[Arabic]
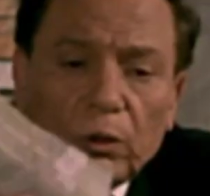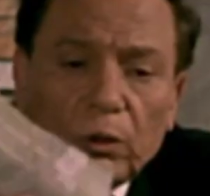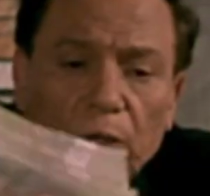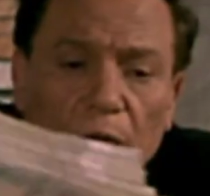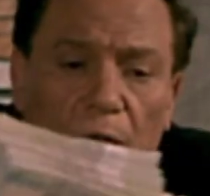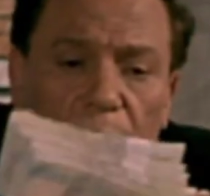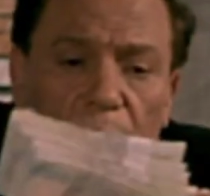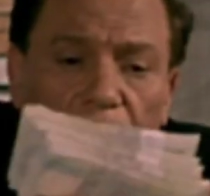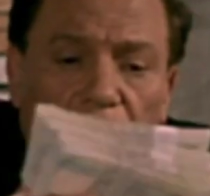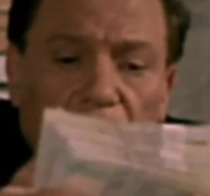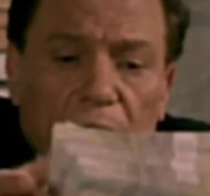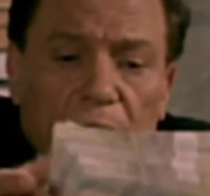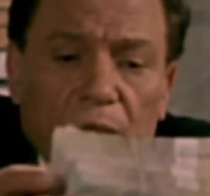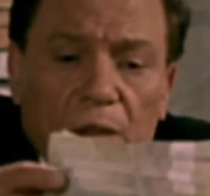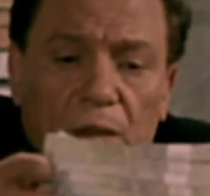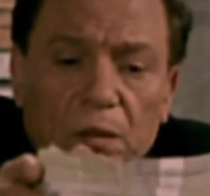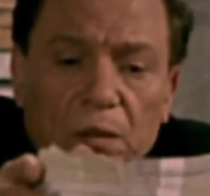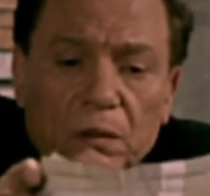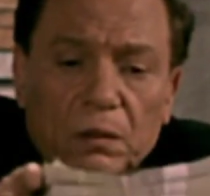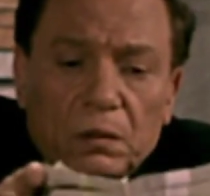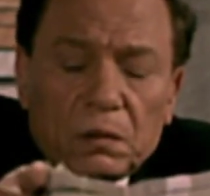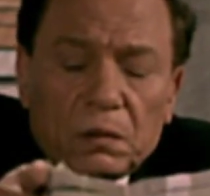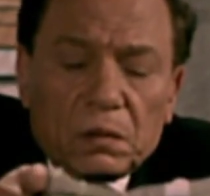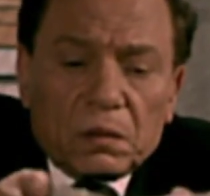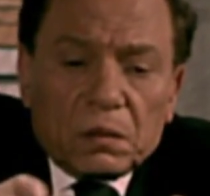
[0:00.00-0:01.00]
كمان دول
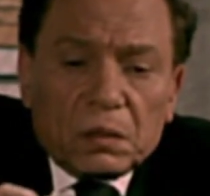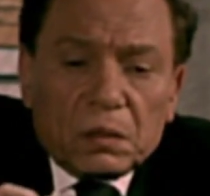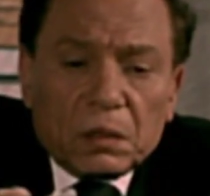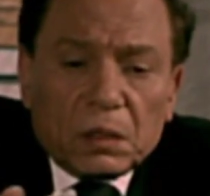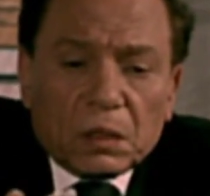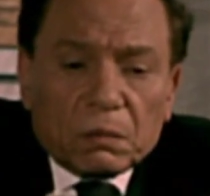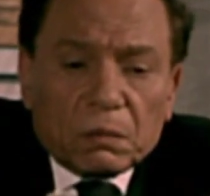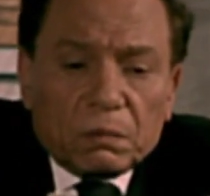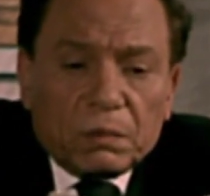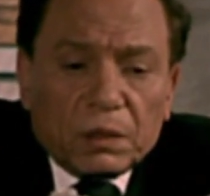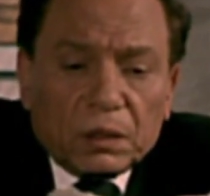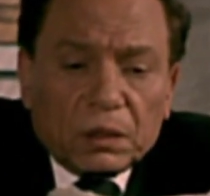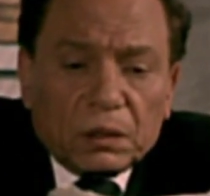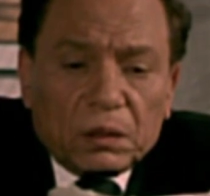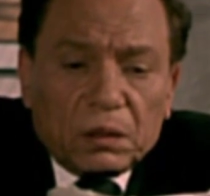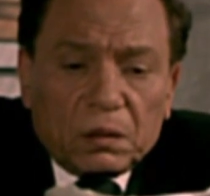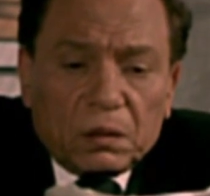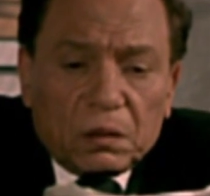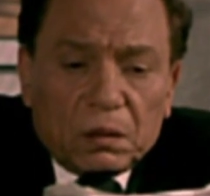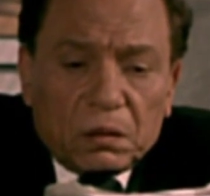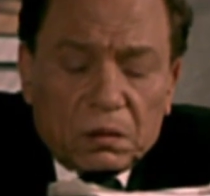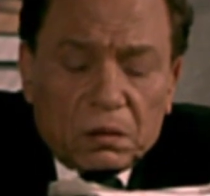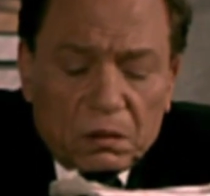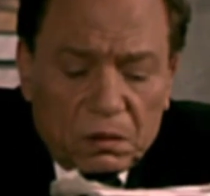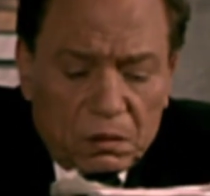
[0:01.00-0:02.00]
40
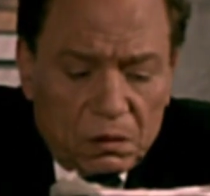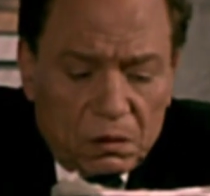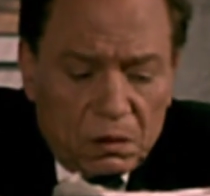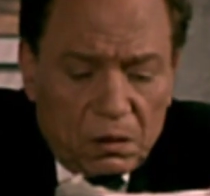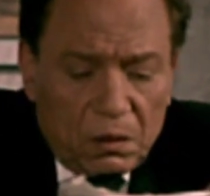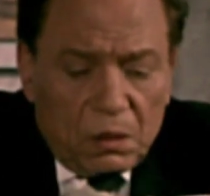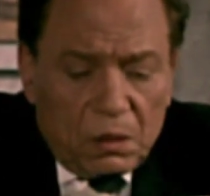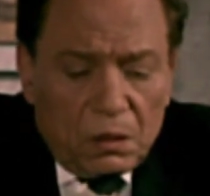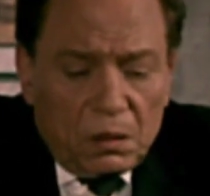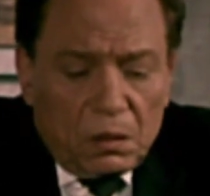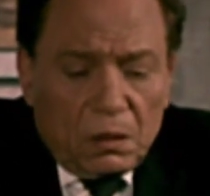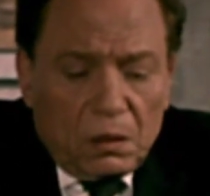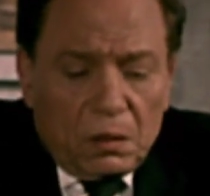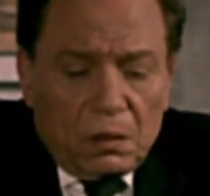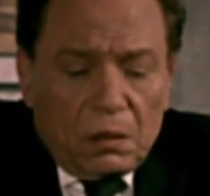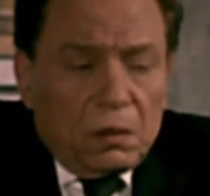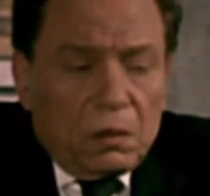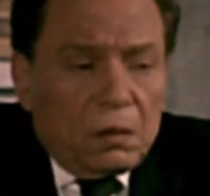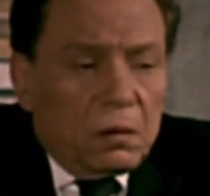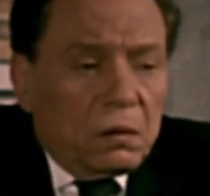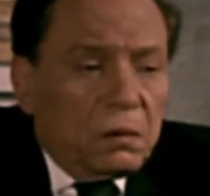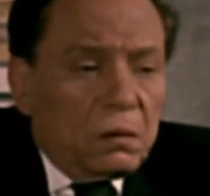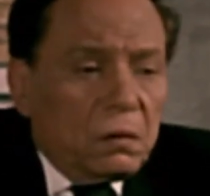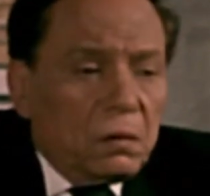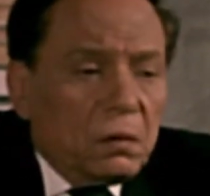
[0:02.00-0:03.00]
40
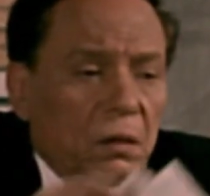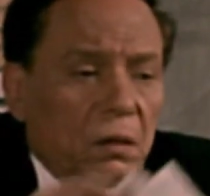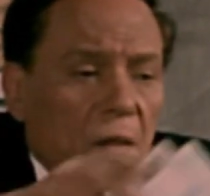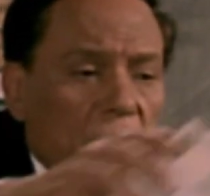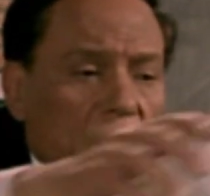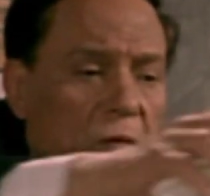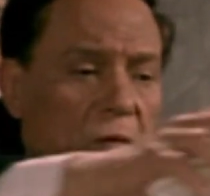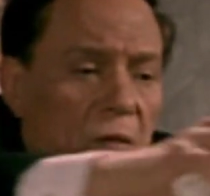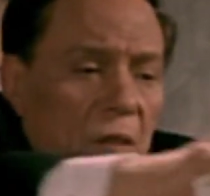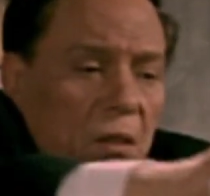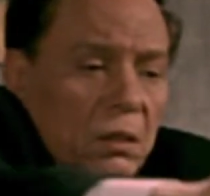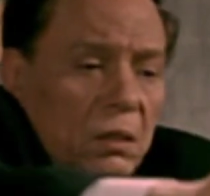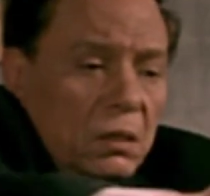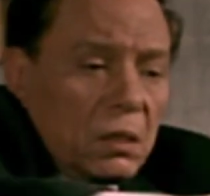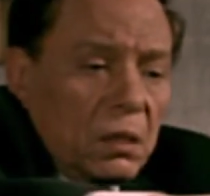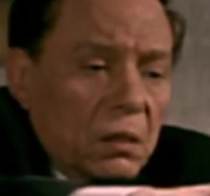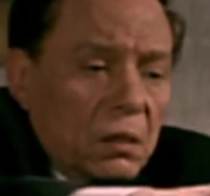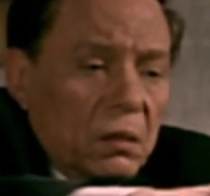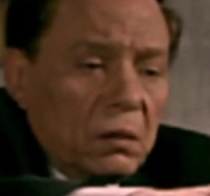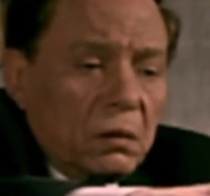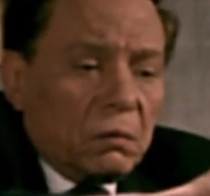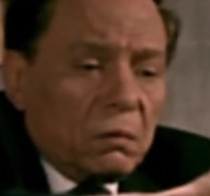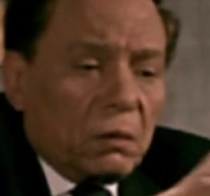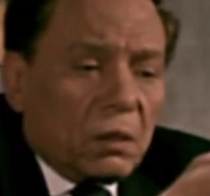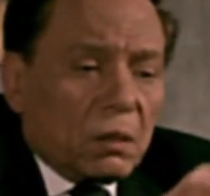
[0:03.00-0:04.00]
ايوه
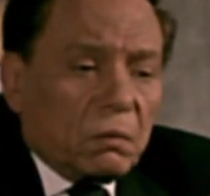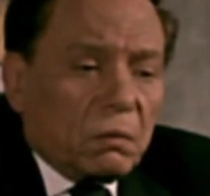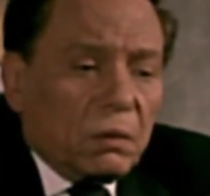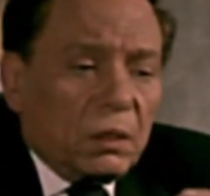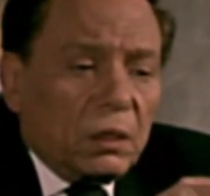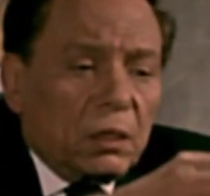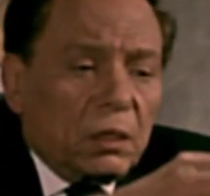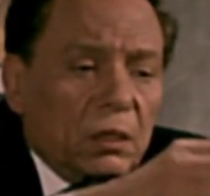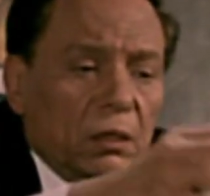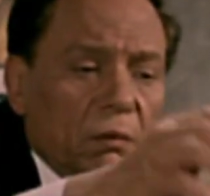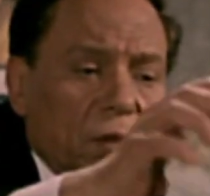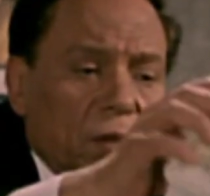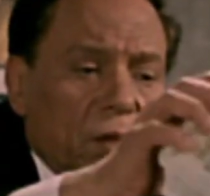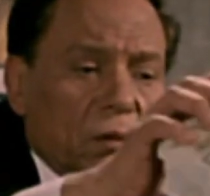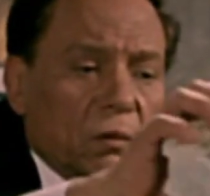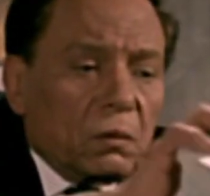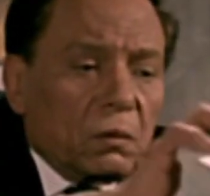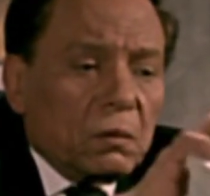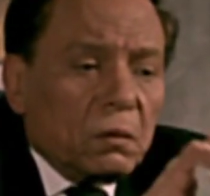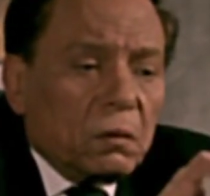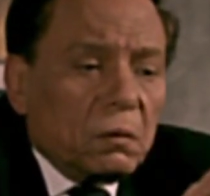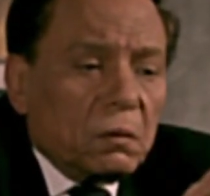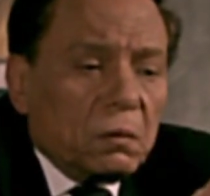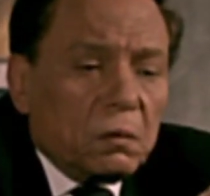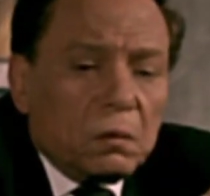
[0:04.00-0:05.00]
كده 40
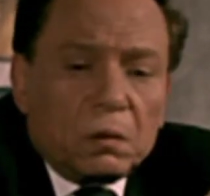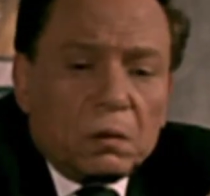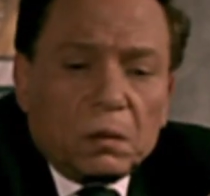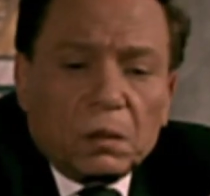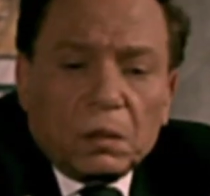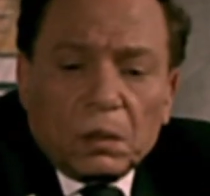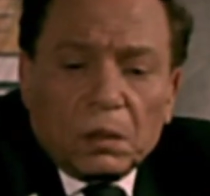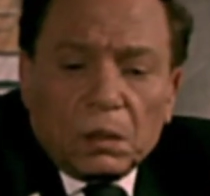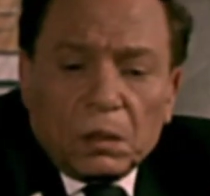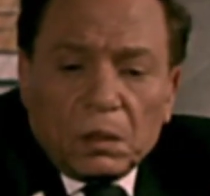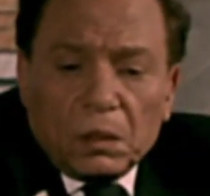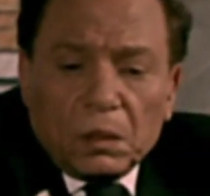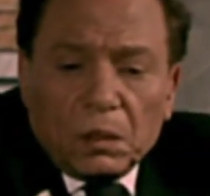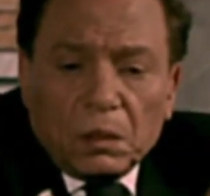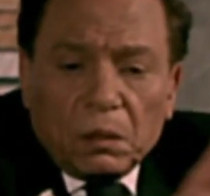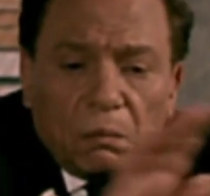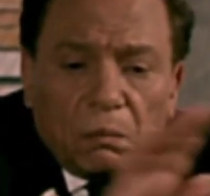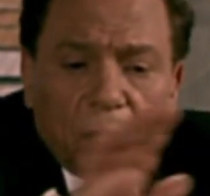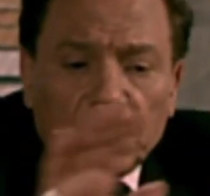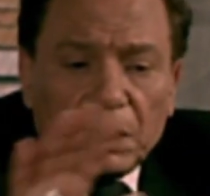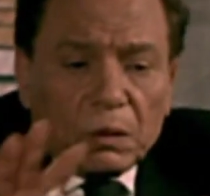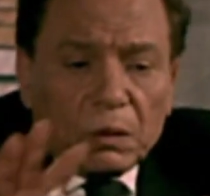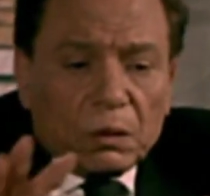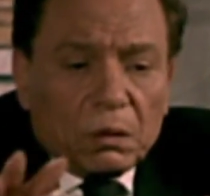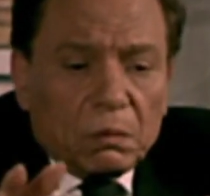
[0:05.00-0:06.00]
يبقى كله
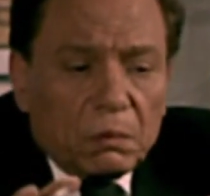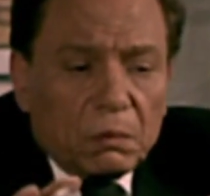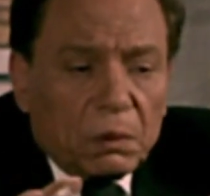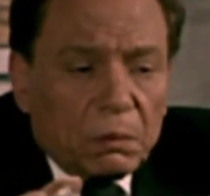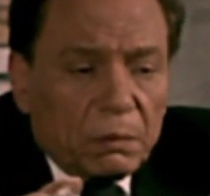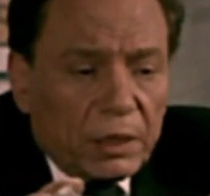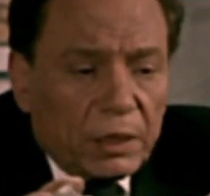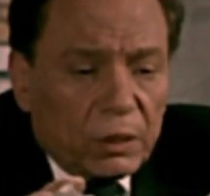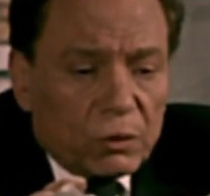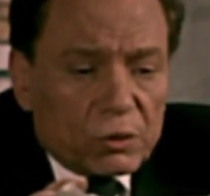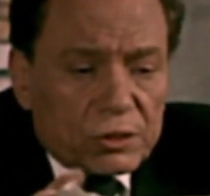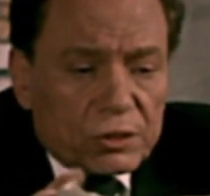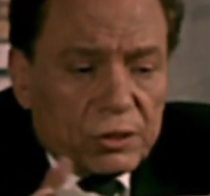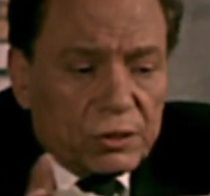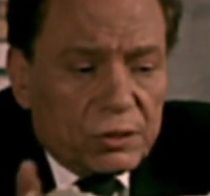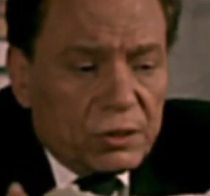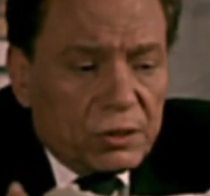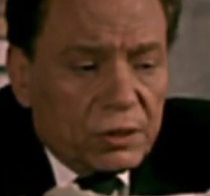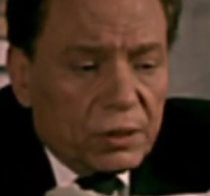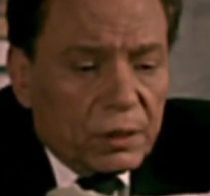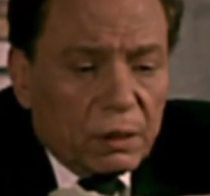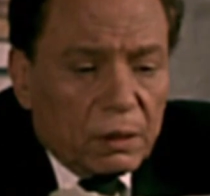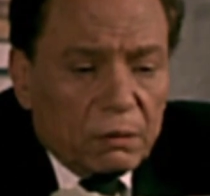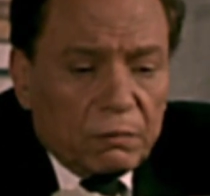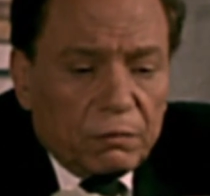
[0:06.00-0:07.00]
100
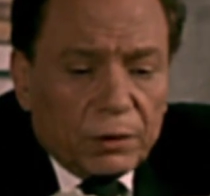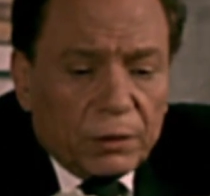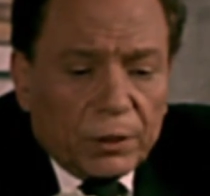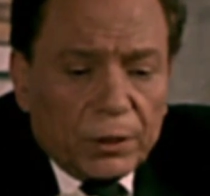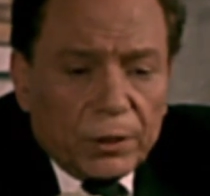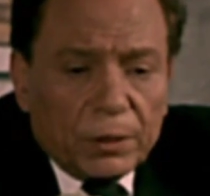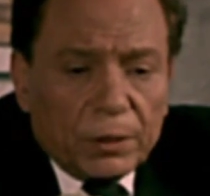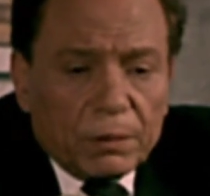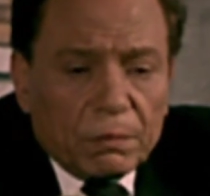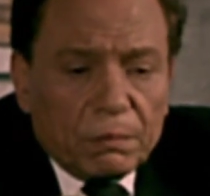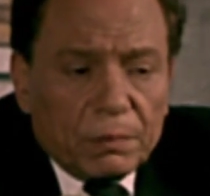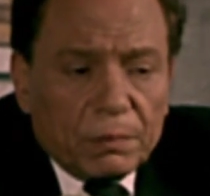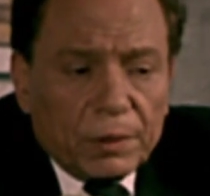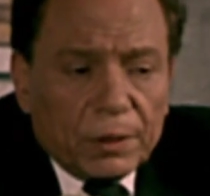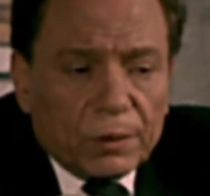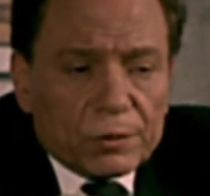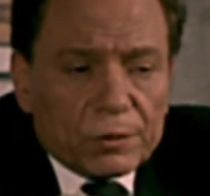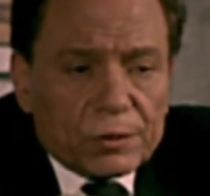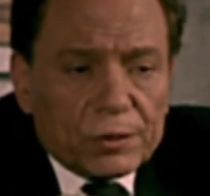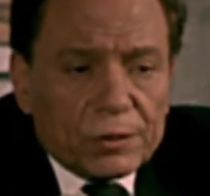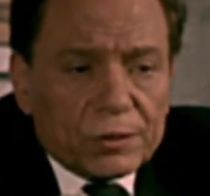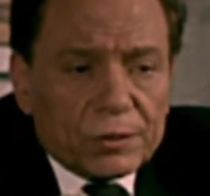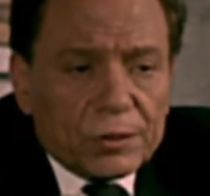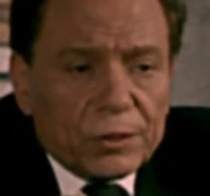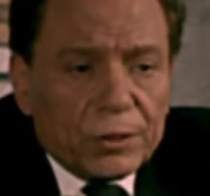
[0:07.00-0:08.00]
160 الف جنيه
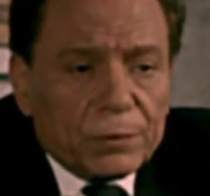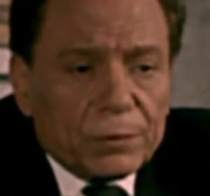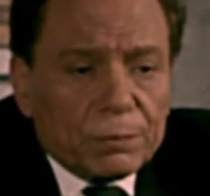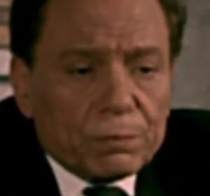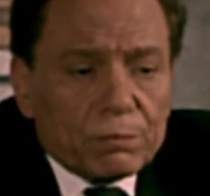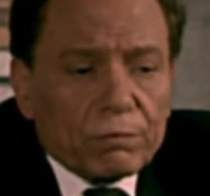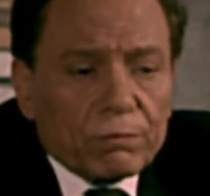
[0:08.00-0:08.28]
160